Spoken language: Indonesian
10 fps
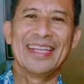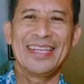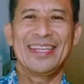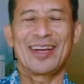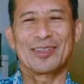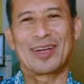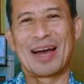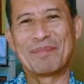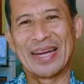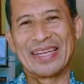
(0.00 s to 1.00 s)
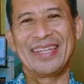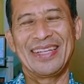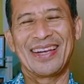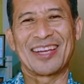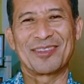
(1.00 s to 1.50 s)
ini kabar
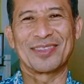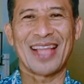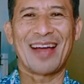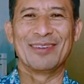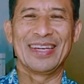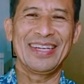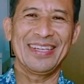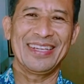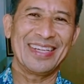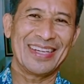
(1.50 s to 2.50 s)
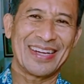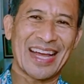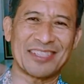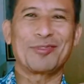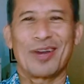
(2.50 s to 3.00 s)
ini langsung tahu ini ini
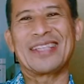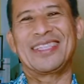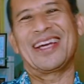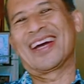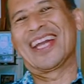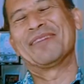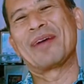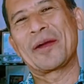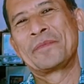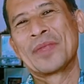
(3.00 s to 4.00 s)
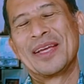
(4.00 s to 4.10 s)
Kastor Raja karena memang